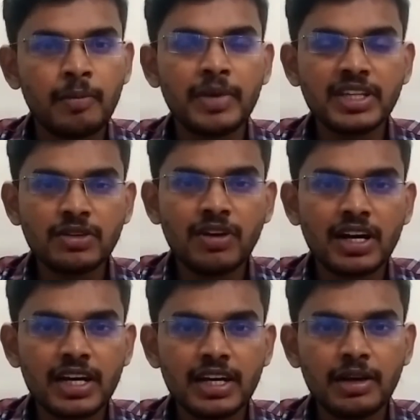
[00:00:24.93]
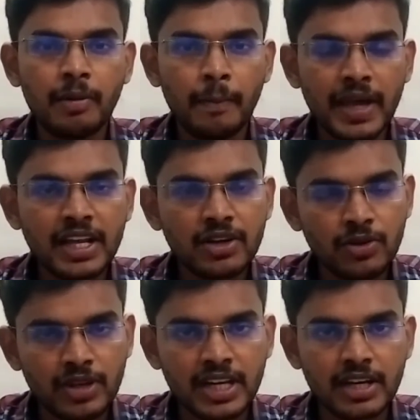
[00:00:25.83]
மெதுவாக மேற்கு
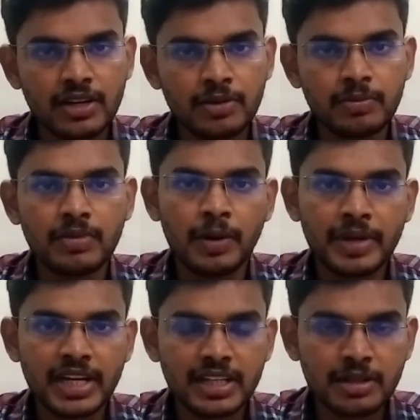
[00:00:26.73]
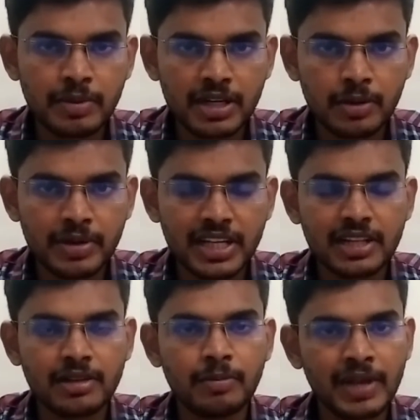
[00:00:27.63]
நோக்கி நகரும் அப்படின்னு
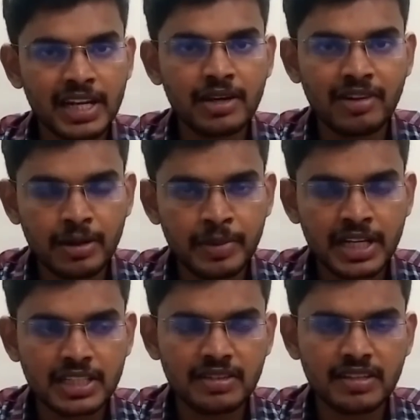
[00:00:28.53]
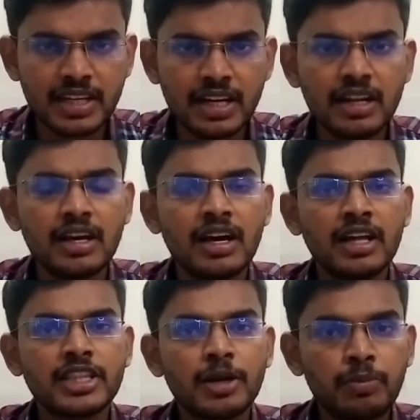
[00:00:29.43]
எதிர்பார்க்கப்படுகிறது மேற்கு வடமேற்கு திசையில்
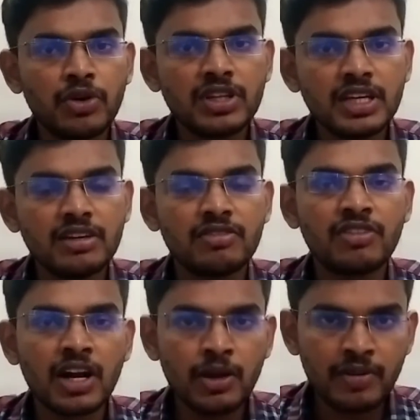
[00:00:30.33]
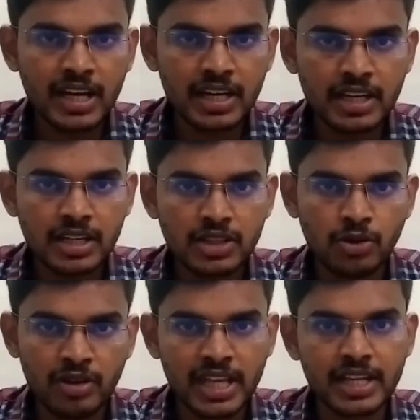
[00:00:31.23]
தற்போது வலுவிளக்க
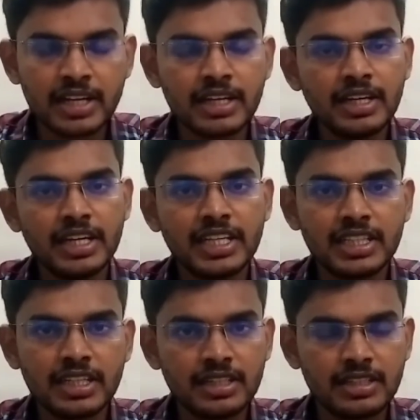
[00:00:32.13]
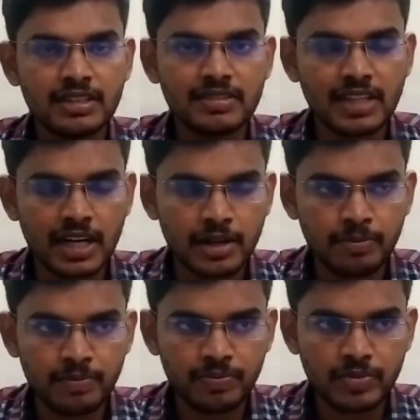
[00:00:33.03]
துவங்கியிருக்கு இந்த சலனம்